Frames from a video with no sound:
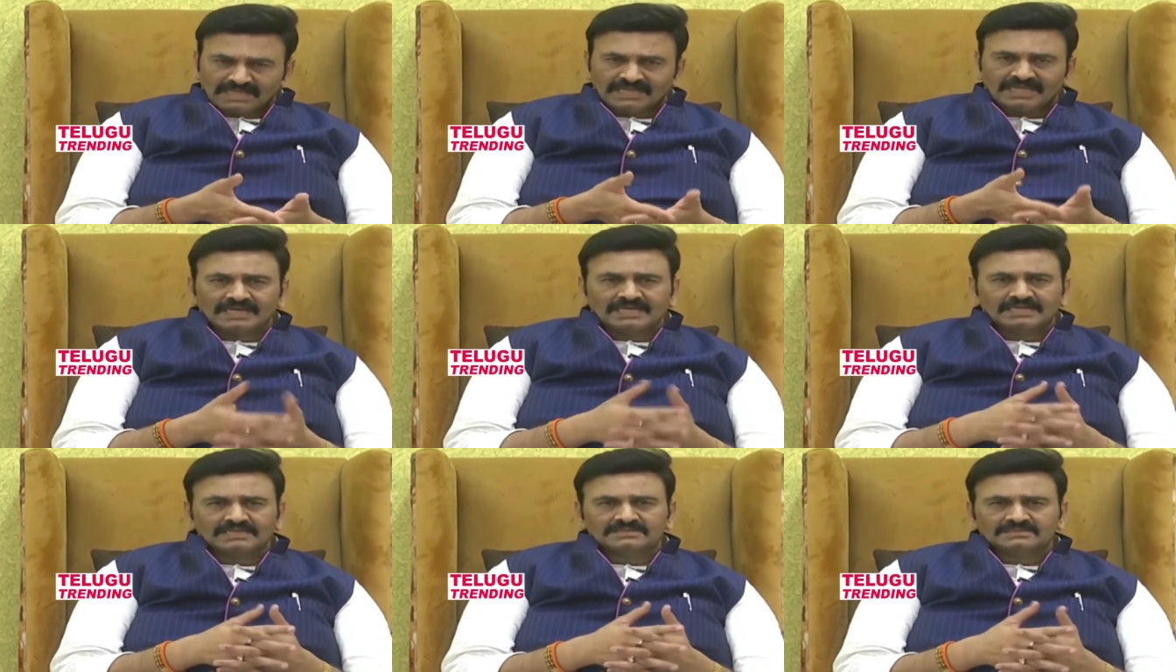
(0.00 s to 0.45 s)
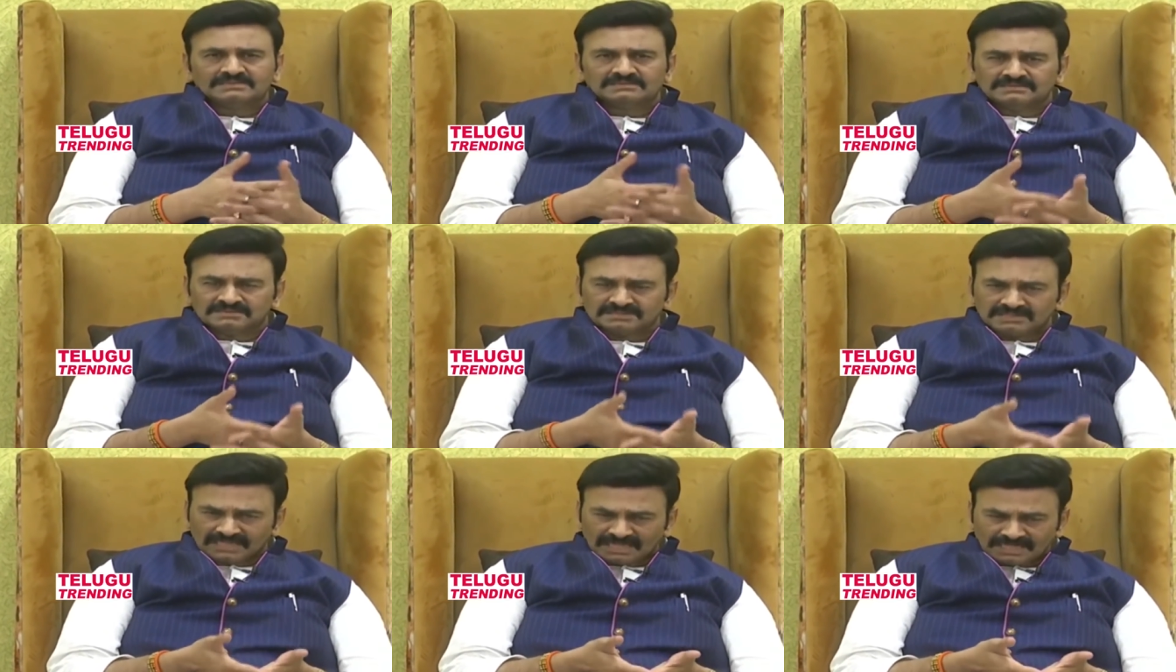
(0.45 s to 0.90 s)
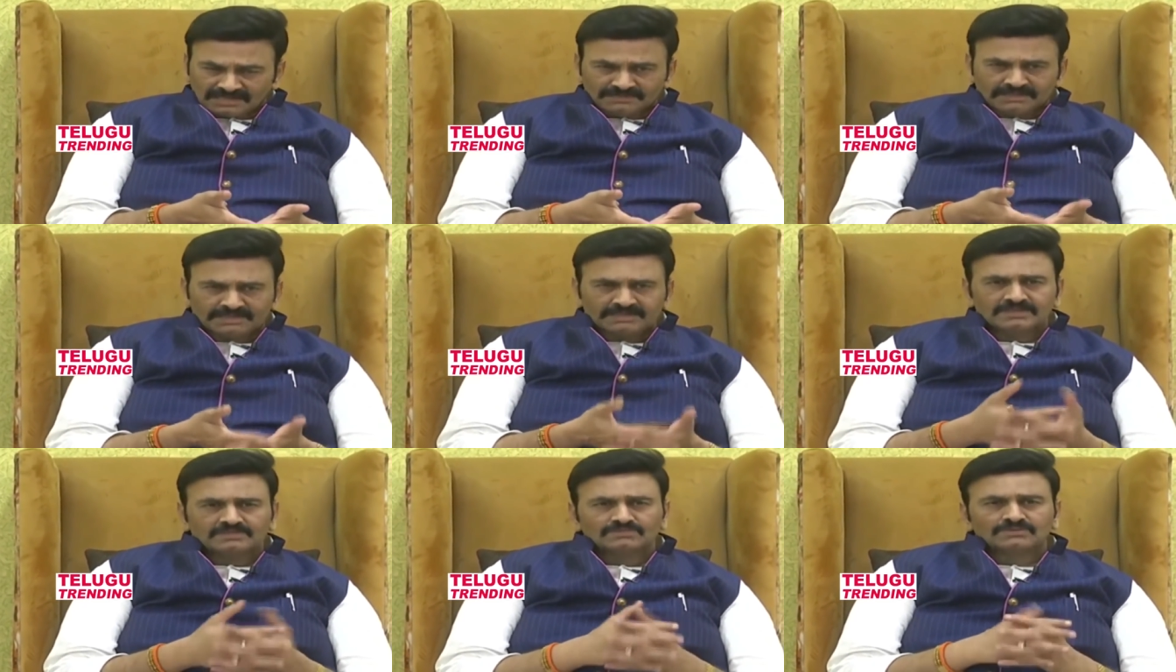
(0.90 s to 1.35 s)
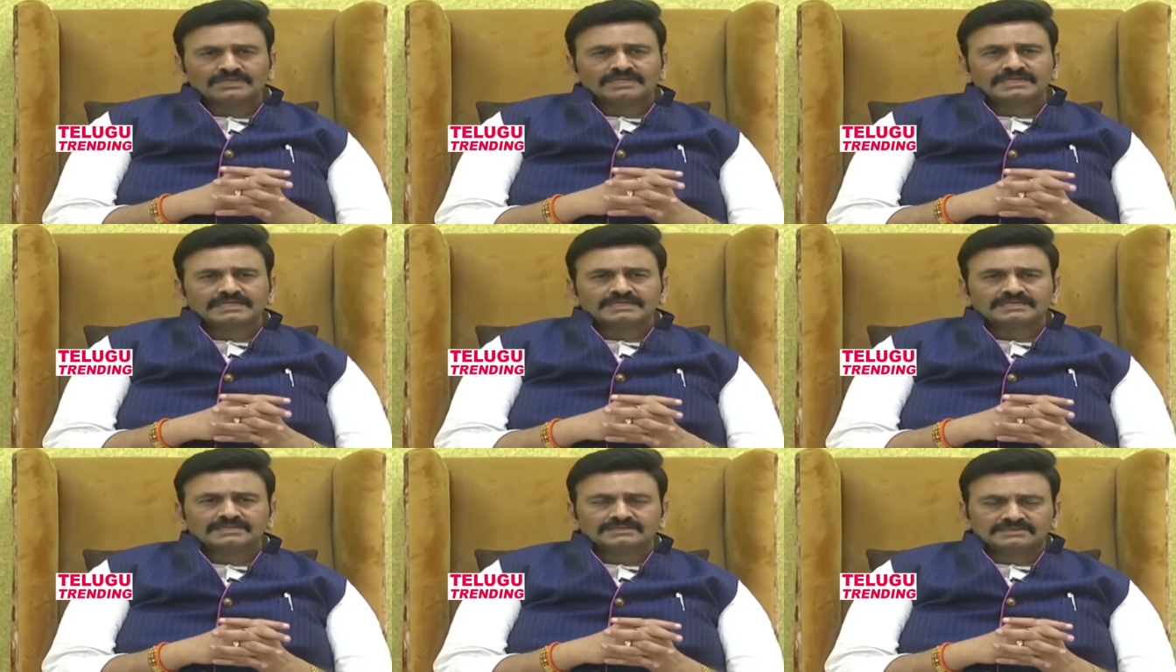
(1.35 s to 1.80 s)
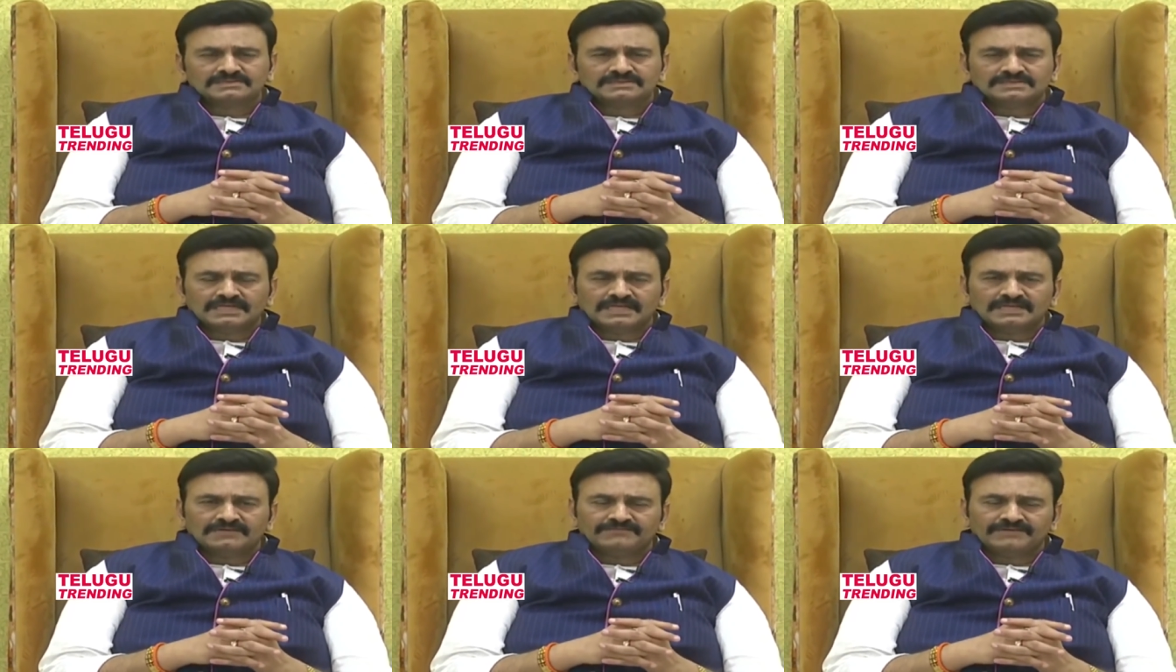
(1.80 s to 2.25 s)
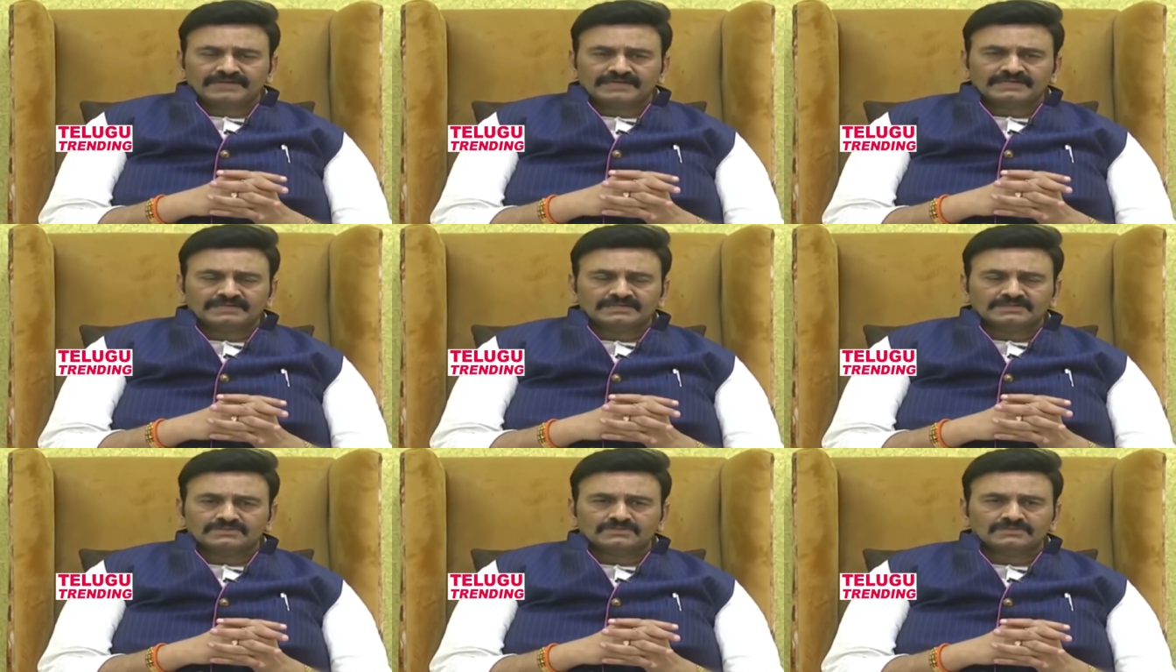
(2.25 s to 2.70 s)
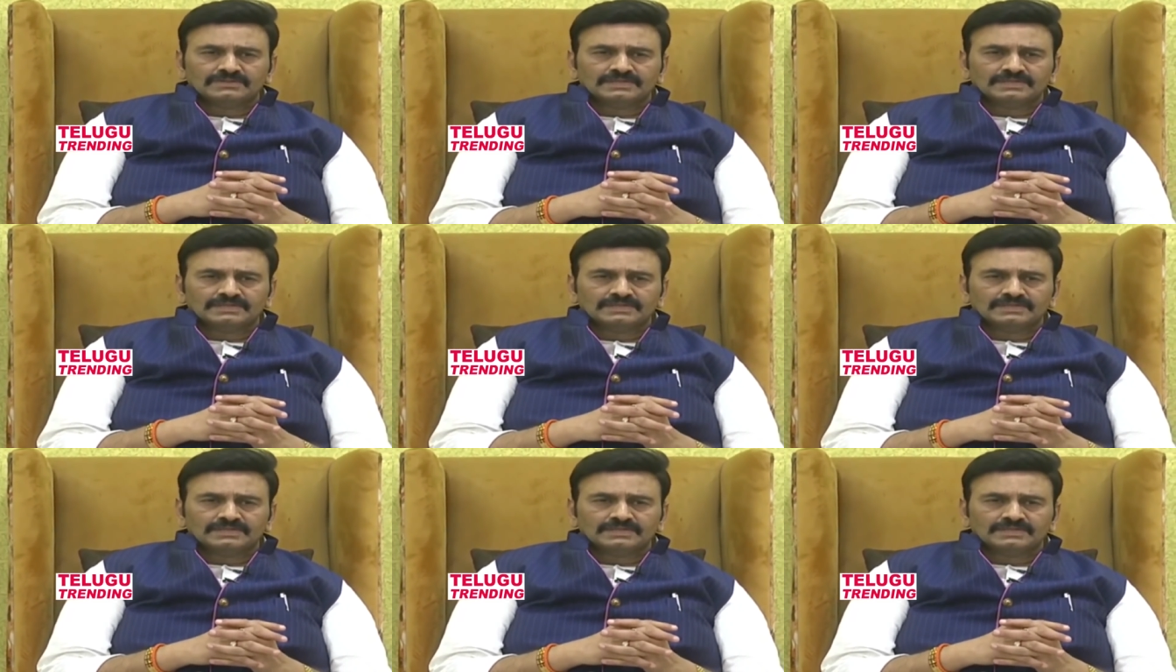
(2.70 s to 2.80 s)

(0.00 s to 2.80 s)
అలా చాలామందికి ఉంటాయి చాలా ఫ్యాక్టరీస్